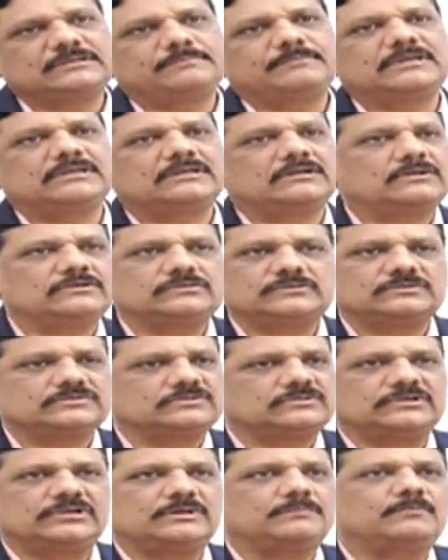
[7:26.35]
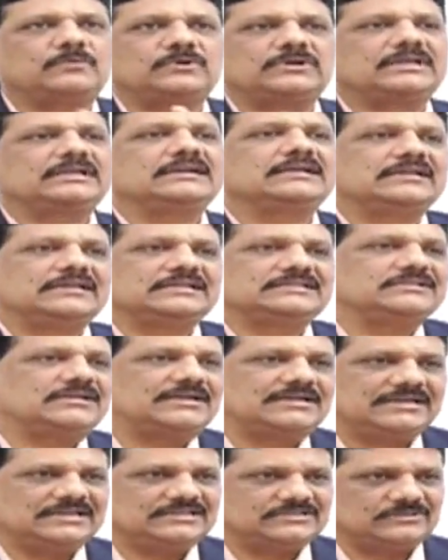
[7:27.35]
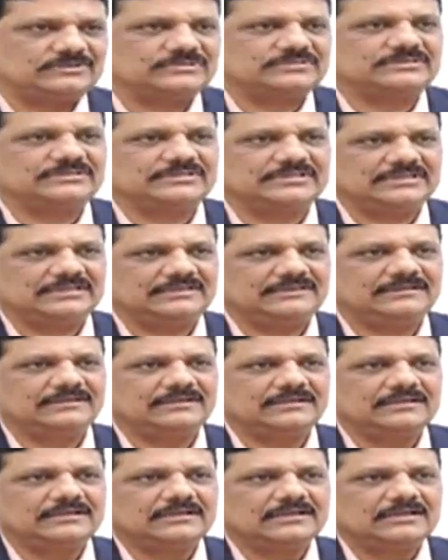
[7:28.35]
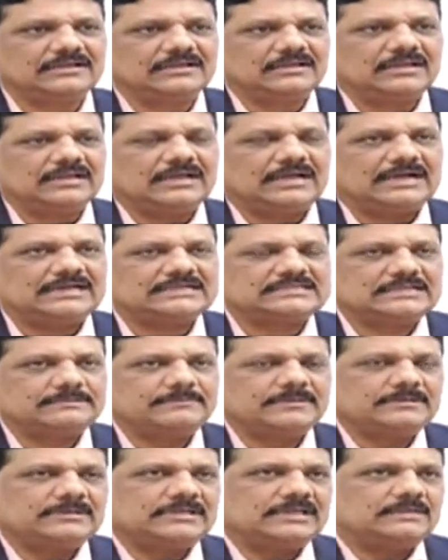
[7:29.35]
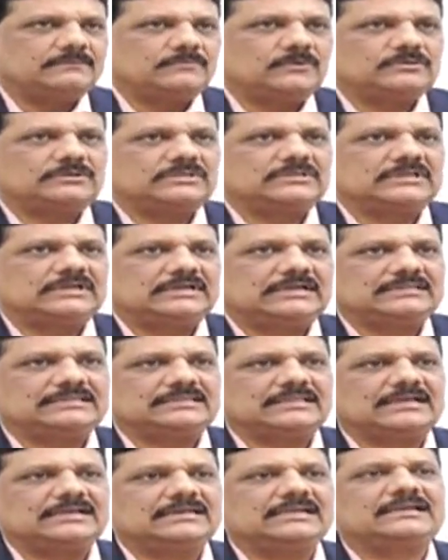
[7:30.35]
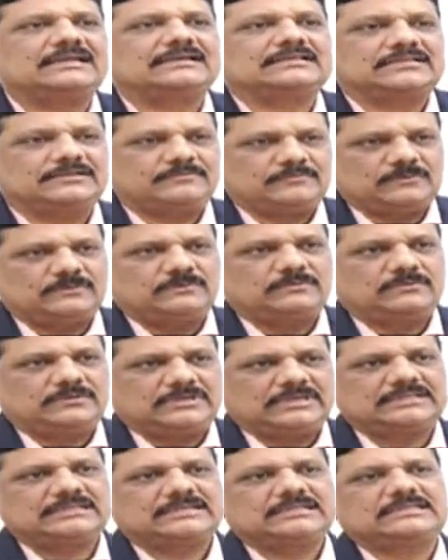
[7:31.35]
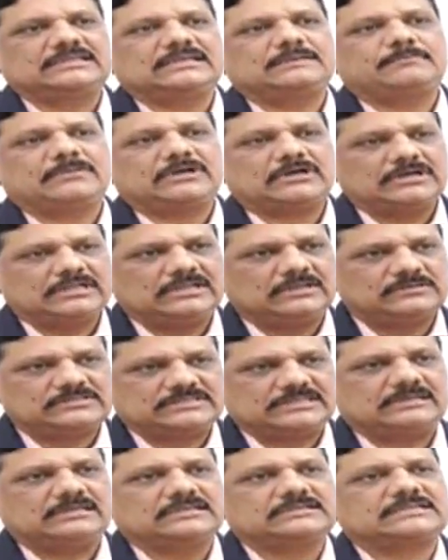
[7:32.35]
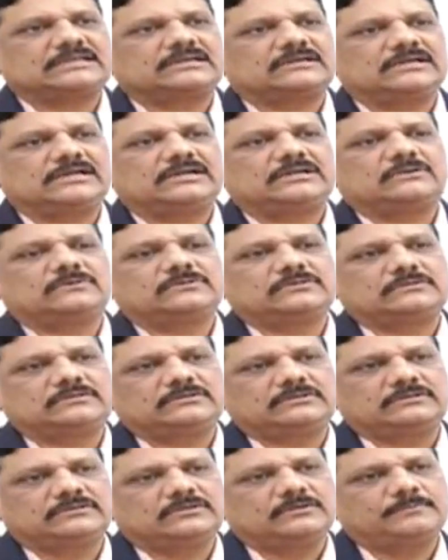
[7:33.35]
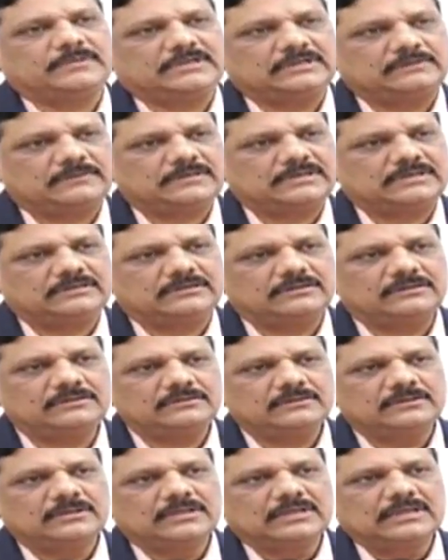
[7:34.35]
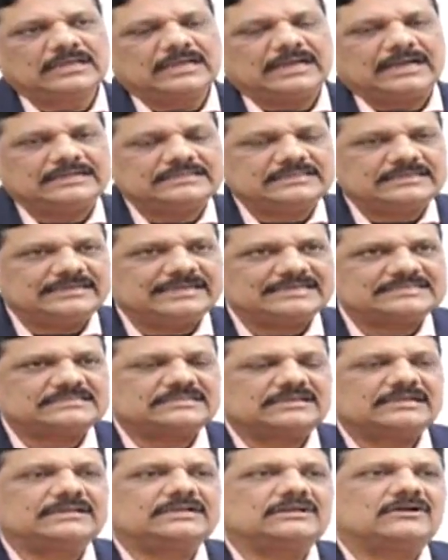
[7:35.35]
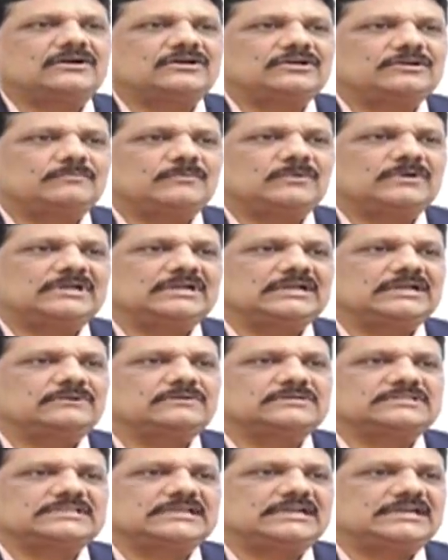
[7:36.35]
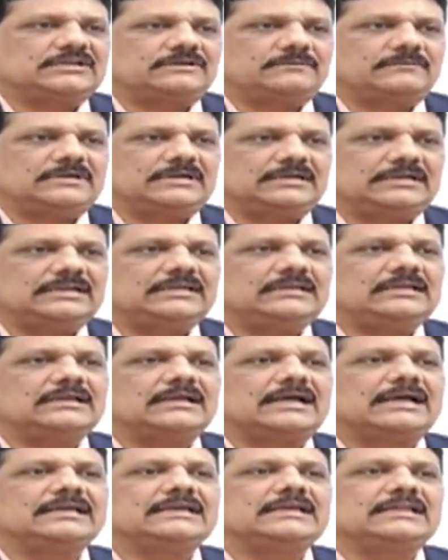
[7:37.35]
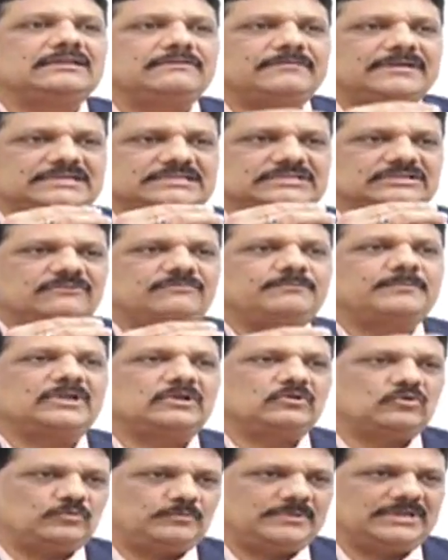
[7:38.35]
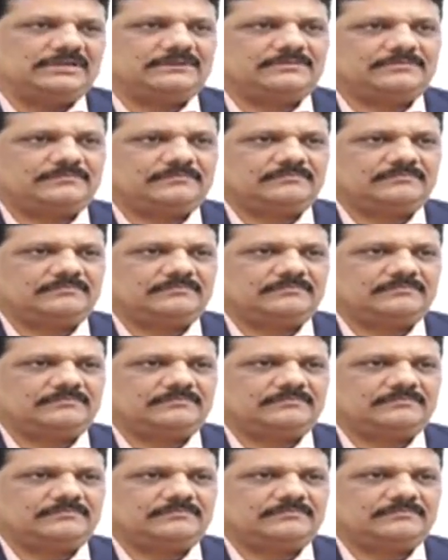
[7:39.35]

చిన్నపిల్లల్లో చూస్తుంటాం పుట్టంగానే జాండీస్ వస్తుంది ఆ సమయంలో ఏమవుతుందంటే తల్లి రక్తము ఏదైతే బాడీలో సర్క్యులేట్ అవుతుంటుందో పిల్లవాడిలో అది డెస్ట్రాయ్ కావడం మూలంగా వచ్చేటువంటి హై ఎలివేషన్ ఆఫ్ బిల్లురూబిన్